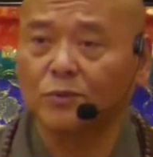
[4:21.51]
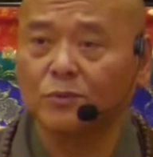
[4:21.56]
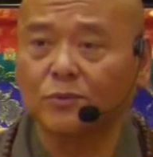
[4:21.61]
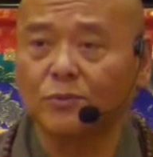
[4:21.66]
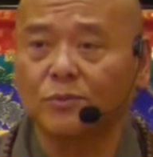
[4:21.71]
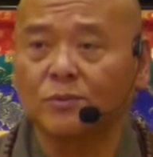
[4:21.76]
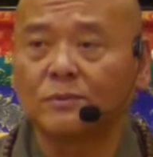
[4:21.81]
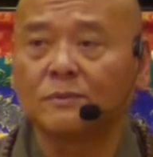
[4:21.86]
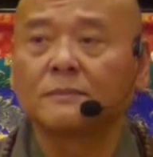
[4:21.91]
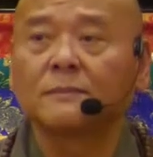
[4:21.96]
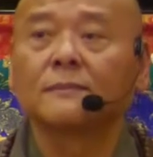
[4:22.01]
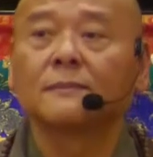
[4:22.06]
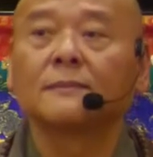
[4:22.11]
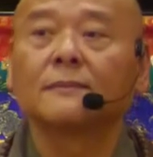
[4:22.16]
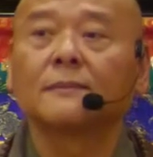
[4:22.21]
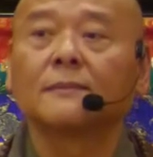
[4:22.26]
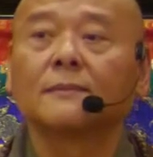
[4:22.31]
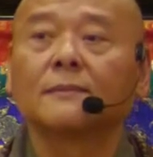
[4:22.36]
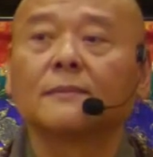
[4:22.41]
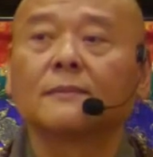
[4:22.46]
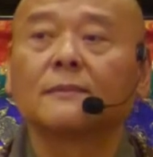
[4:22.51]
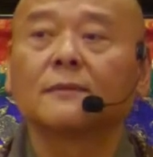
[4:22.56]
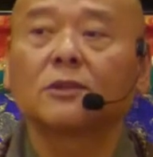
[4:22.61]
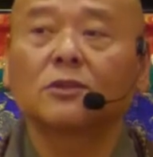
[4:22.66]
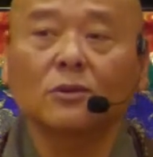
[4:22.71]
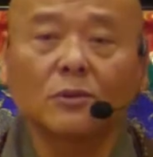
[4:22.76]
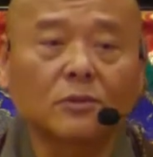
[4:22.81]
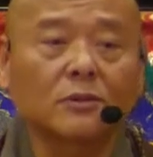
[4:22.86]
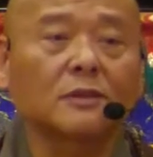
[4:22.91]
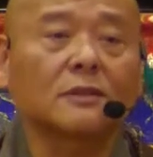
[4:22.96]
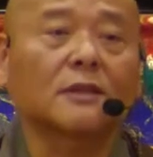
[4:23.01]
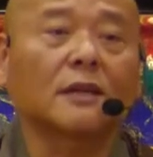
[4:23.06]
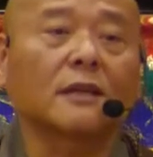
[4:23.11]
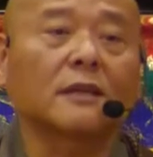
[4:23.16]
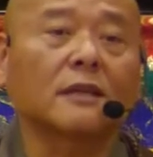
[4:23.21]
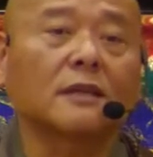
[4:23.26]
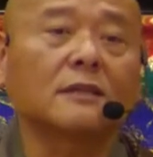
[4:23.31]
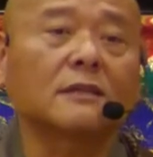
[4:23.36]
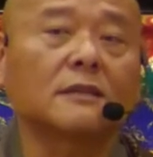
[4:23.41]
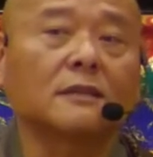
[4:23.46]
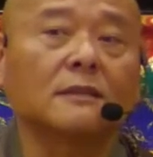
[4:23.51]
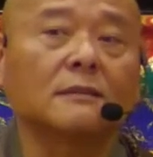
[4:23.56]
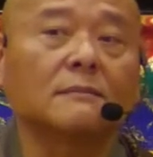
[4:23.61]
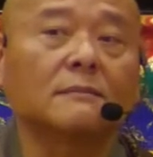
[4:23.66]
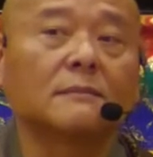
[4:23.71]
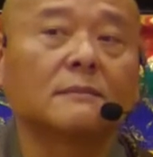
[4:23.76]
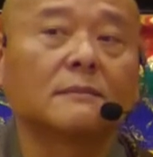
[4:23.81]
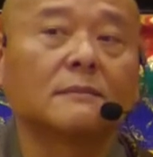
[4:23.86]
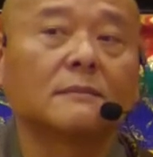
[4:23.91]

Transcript: 余，就是这一念心。